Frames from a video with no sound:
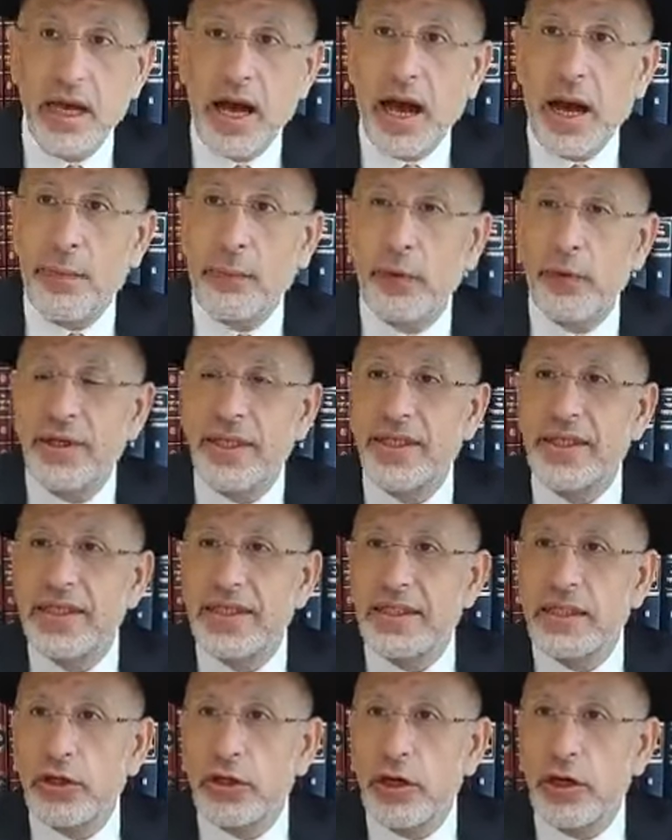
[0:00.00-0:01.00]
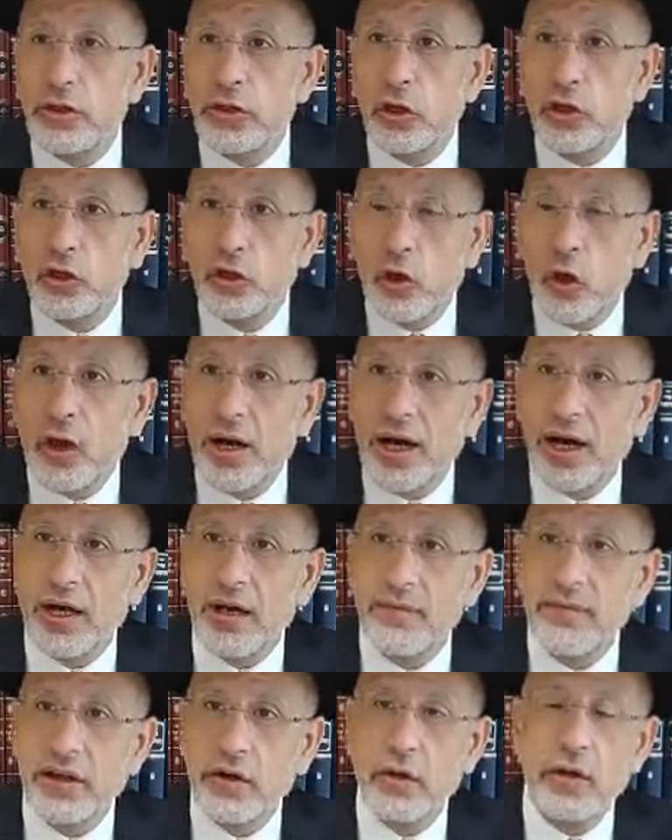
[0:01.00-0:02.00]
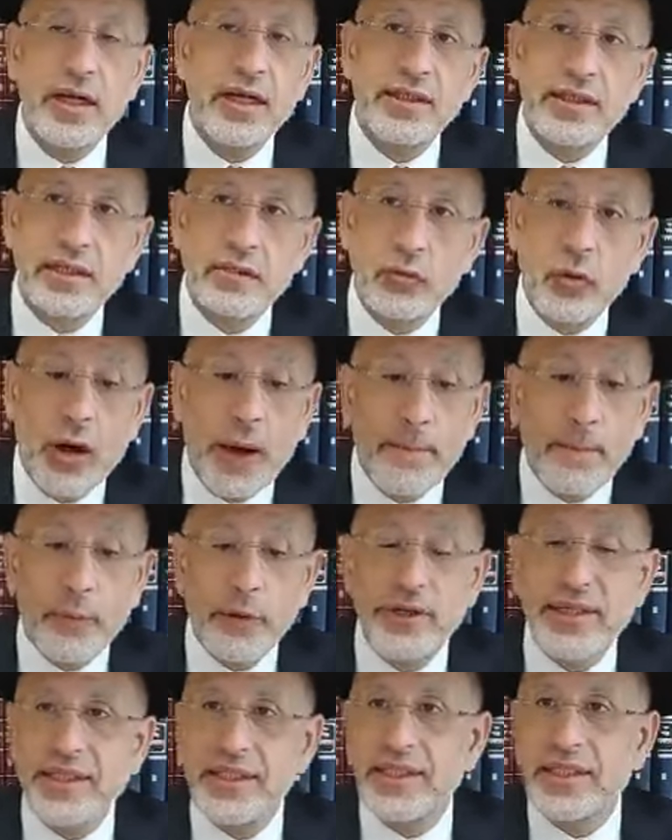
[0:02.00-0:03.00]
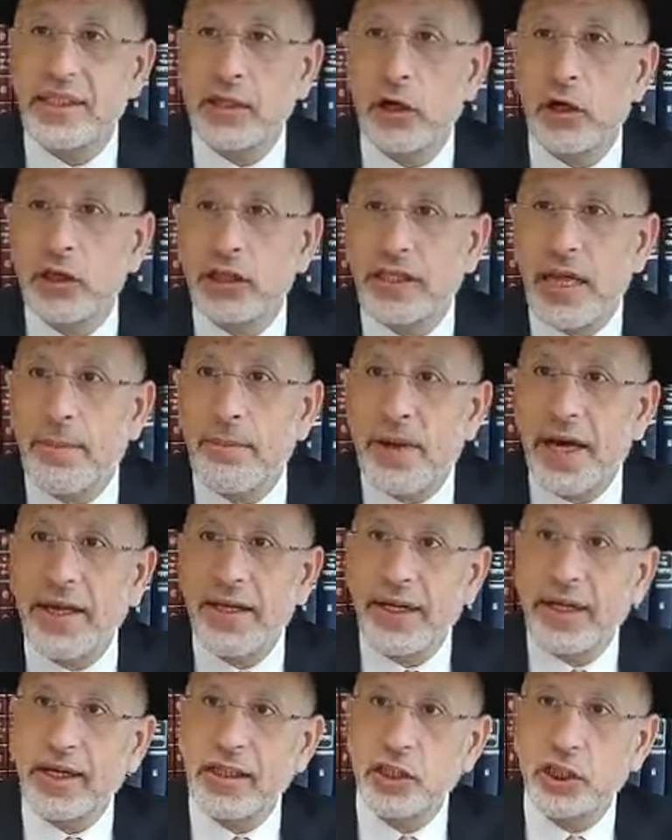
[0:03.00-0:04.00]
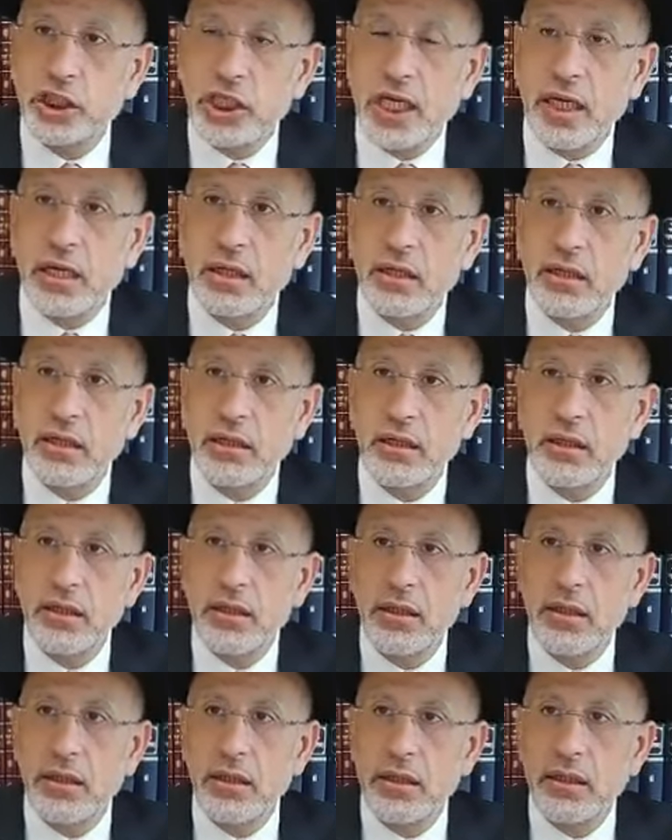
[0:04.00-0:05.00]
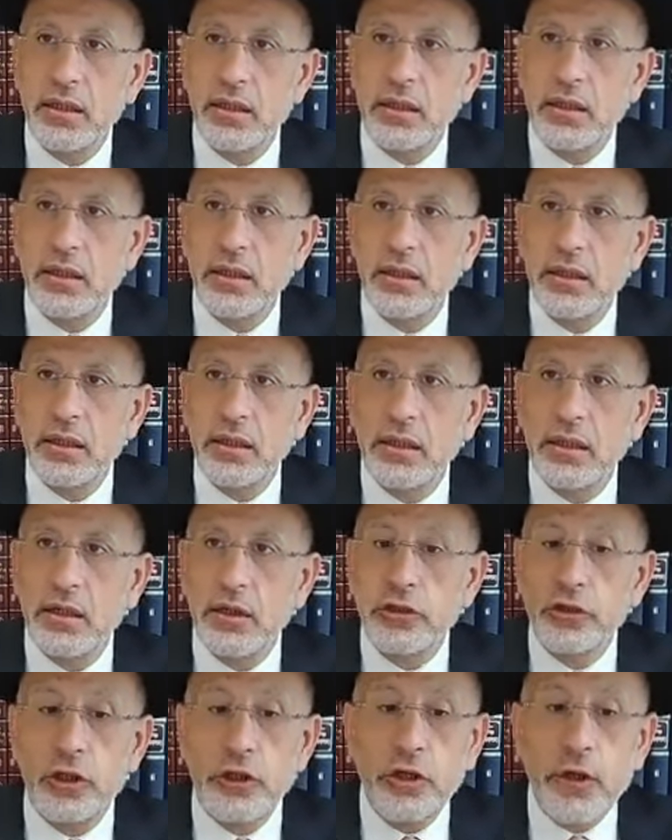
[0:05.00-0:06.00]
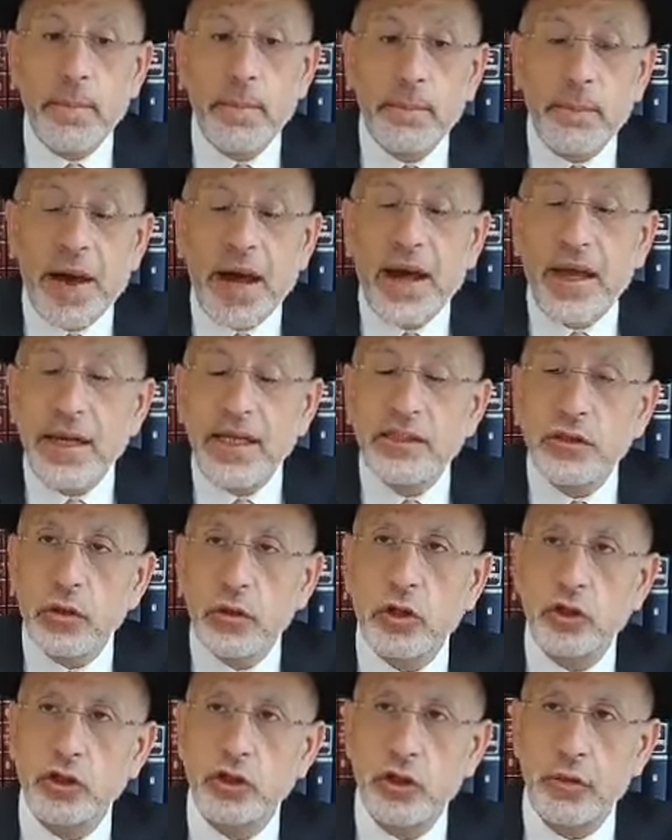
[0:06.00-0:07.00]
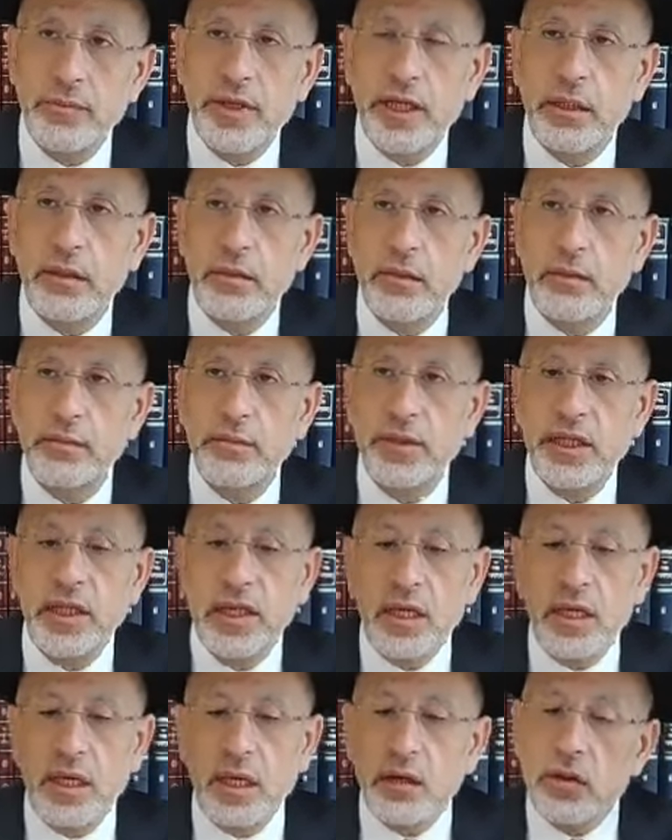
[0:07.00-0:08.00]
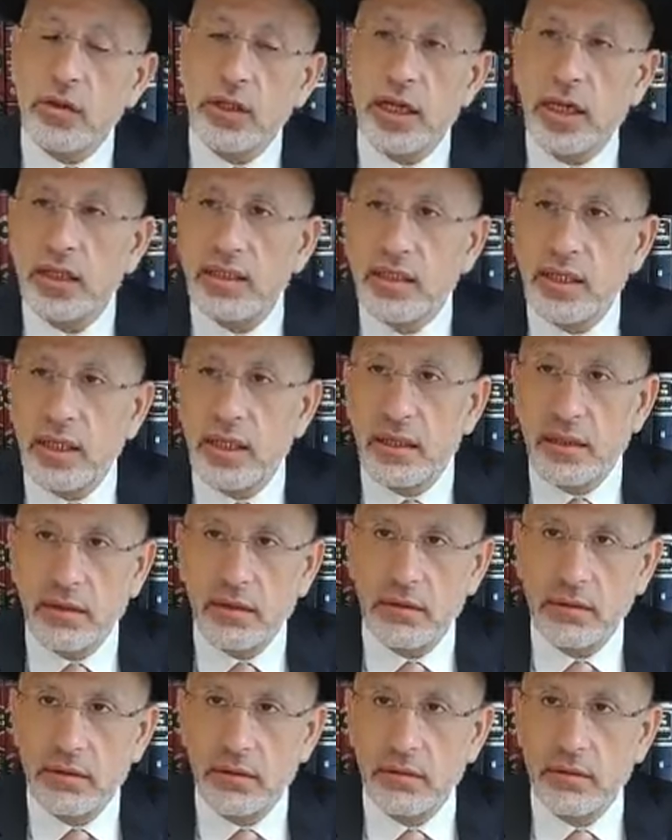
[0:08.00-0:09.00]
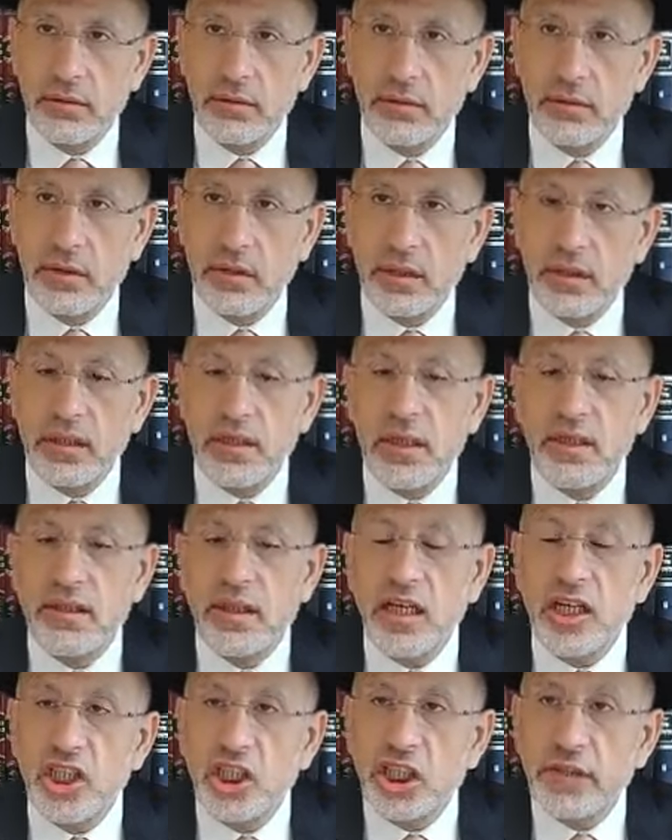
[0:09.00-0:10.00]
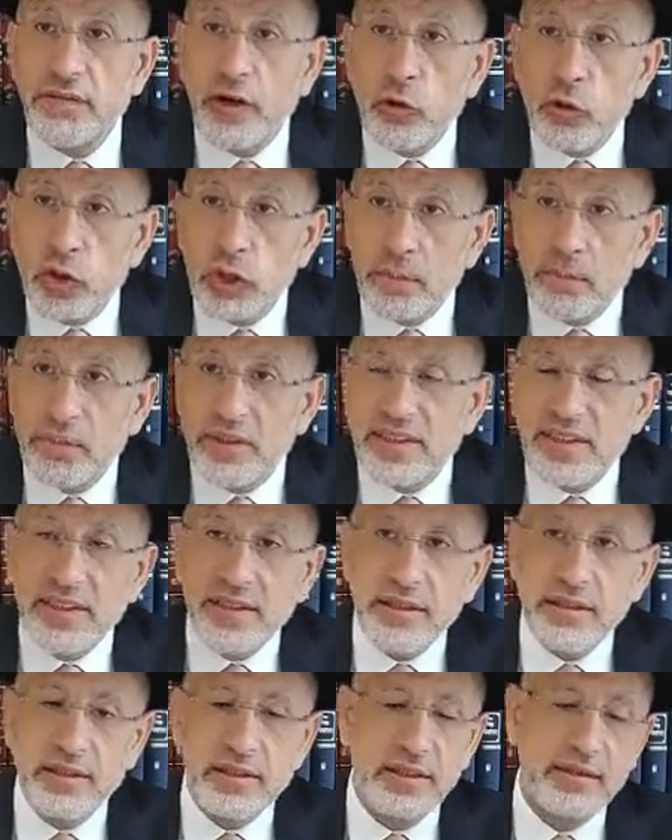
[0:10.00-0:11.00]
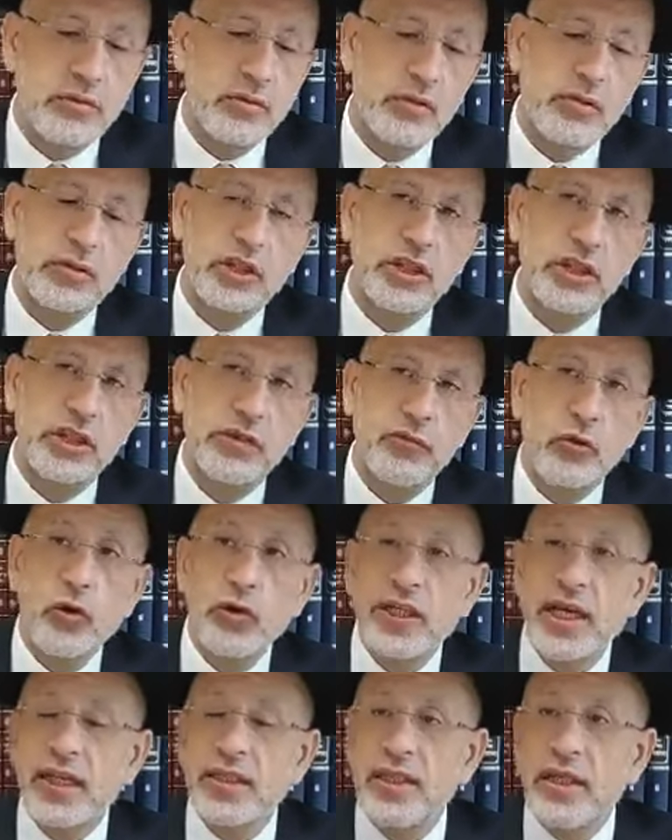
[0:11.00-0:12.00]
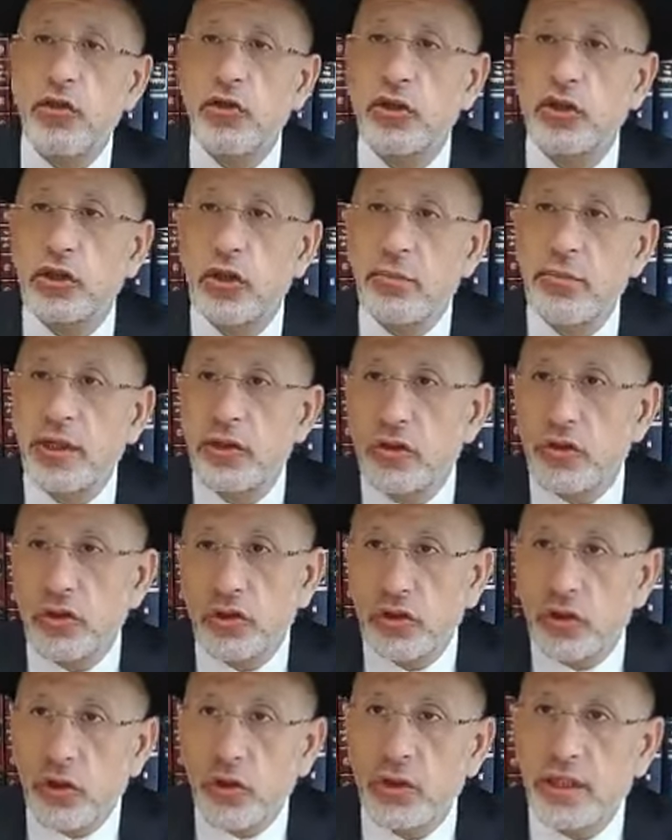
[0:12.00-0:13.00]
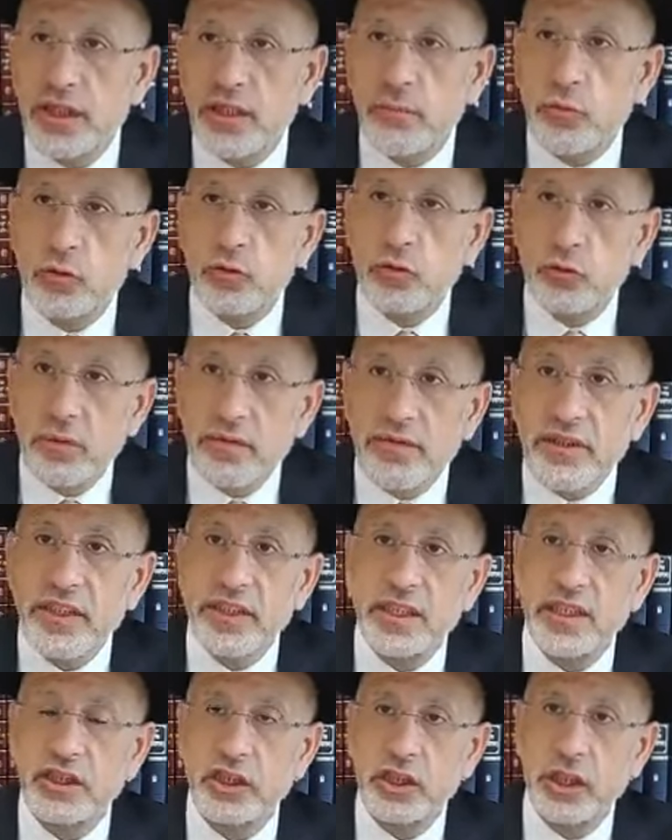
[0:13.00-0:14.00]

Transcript: Apprenez des erreurs de Korach, Becholadato. Apprenez des erreurs d'Aman, Aracha. De ne pas aller sur leur chemin. Et regardez qui étaient les Sheva qui sont rentrés chez vous. Regardez le chemin de ceux qui m'ont suivi, dit